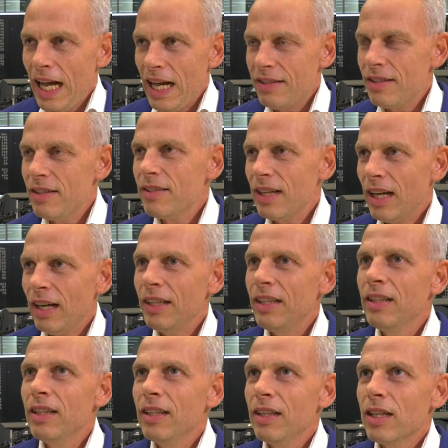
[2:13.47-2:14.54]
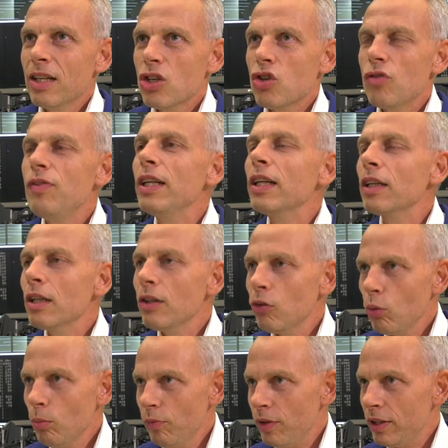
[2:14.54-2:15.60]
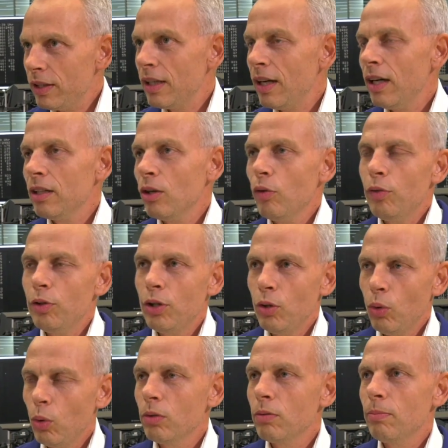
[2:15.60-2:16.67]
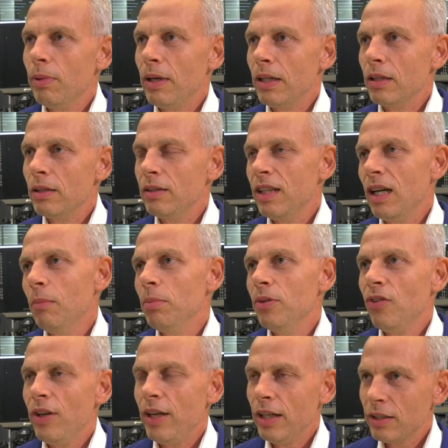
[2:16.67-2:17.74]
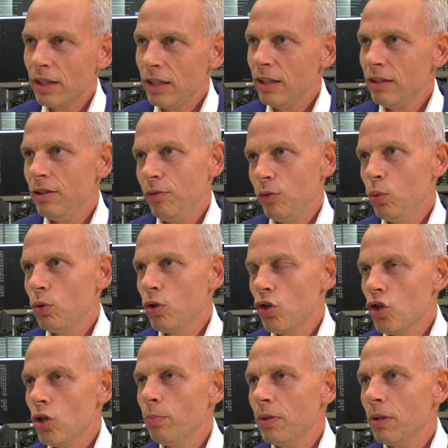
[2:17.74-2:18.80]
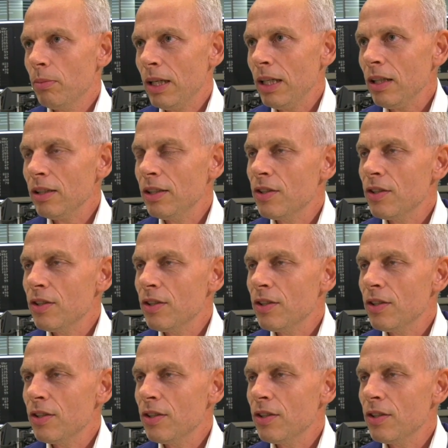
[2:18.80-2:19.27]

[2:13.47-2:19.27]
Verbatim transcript: Es ist ein schwieriges Umfeld, gerade auch für die Notenbanken. Die haben bisher einen relativ guten Job gemacht.